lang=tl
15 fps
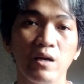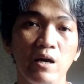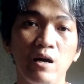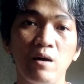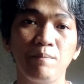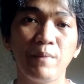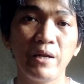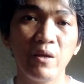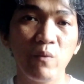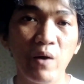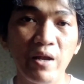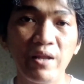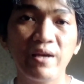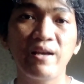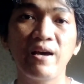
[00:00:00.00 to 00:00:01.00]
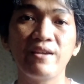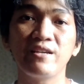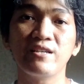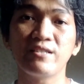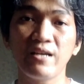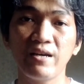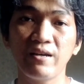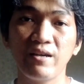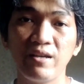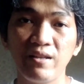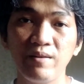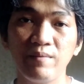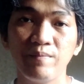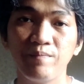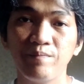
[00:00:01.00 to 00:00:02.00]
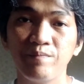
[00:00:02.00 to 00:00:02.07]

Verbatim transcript: Ang paliwanag nga niya sa akin,